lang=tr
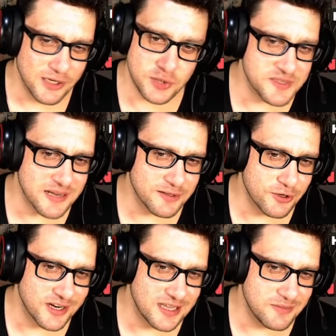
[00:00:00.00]
Hiçbir zaman
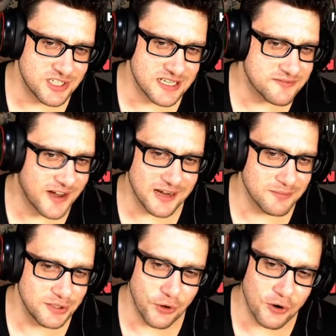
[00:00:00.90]
öğrenemeyeceğiz. Var
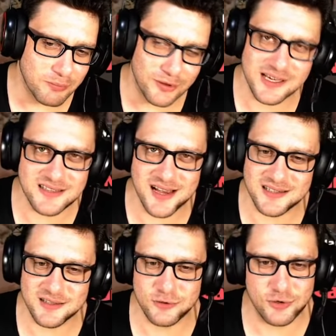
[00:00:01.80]
mı yok mu?
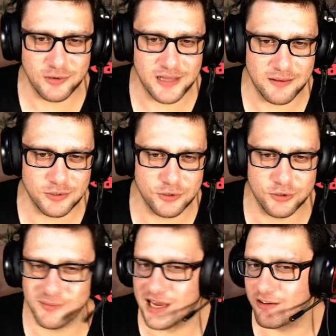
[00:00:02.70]
Yazarsınız yorumlara. Burada
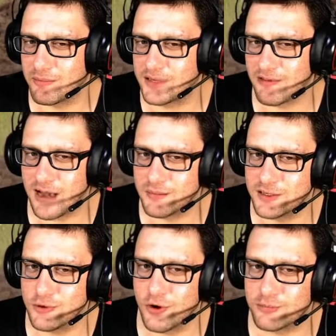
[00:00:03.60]
güdümle hava mayını var
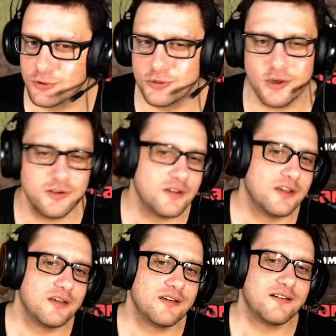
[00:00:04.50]
mıydı yok muydu?
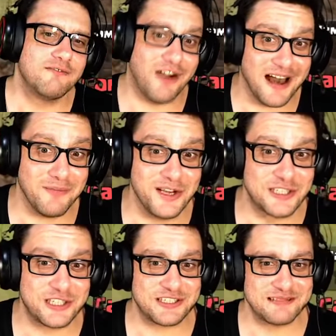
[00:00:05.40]

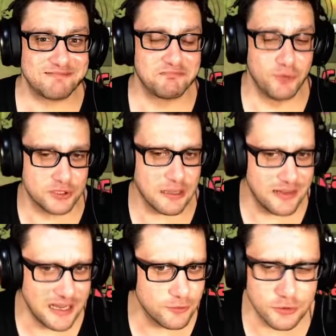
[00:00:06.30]
Varmış.
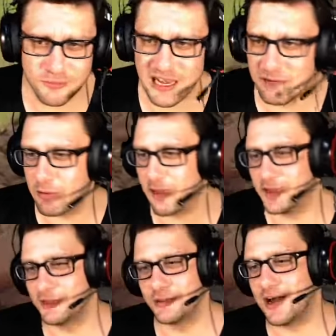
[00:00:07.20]
Muhtemelen güdümle hava
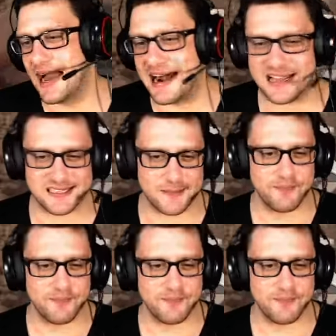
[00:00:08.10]
mayınıydı. Her neyse.